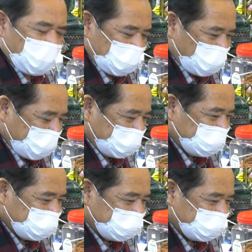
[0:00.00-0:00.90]
ปัจจุบัน
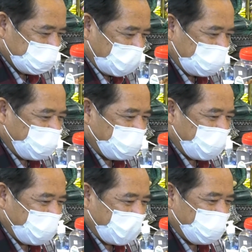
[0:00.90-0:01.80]
อาจจะเป็น
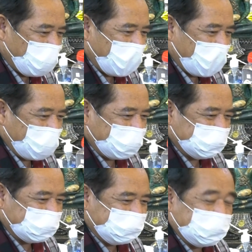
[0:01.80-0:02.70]
ไปได้ด้วยว่า
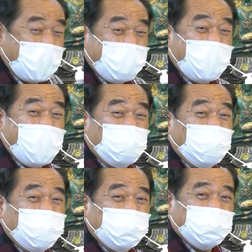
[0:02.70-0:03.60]
สื่อขายข่าว
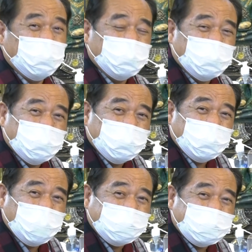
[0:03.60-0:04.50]
ด้วย
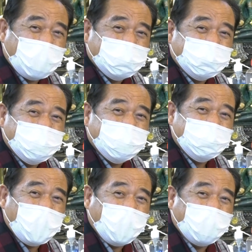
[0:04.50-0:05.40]
และสร้างเรื่องนี้
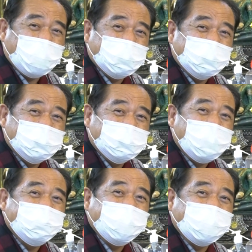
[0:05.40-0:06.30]
ขึ้นมา
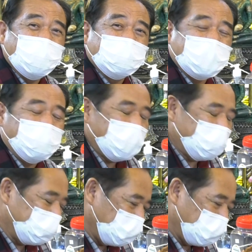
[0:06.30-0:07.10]
เรื่อยๆก็ทำให้